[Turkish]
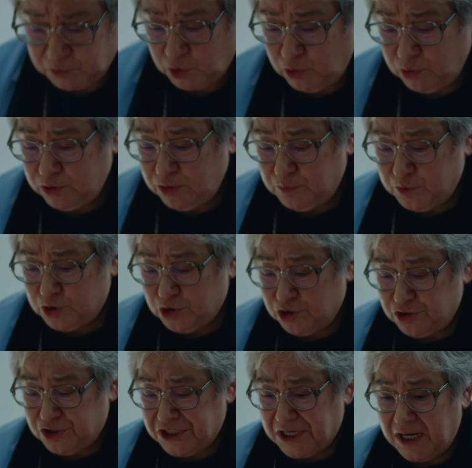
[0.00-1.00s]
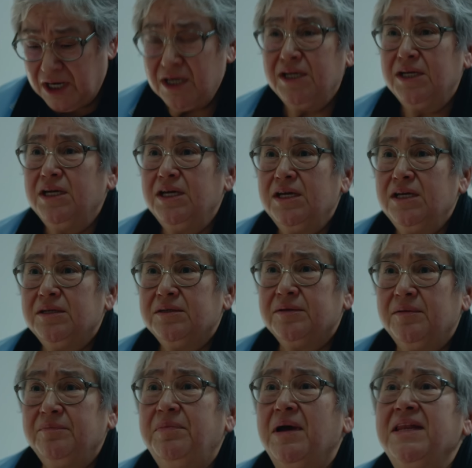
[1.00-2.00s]
ne oldu bu çocuğa?
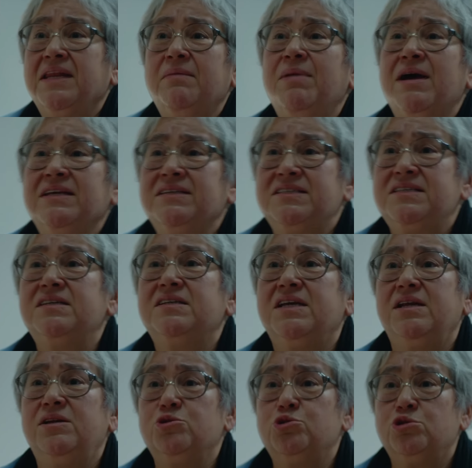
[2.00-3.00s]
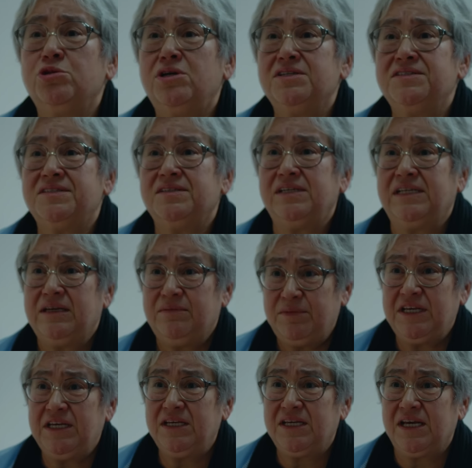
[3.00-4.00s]
Ben hemen sirkeli su hazırlayayım
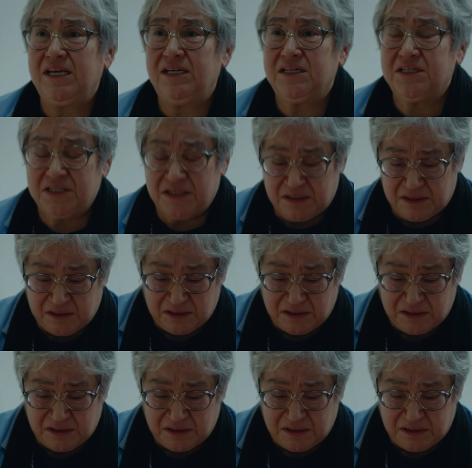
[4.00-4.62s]
iyi gelir.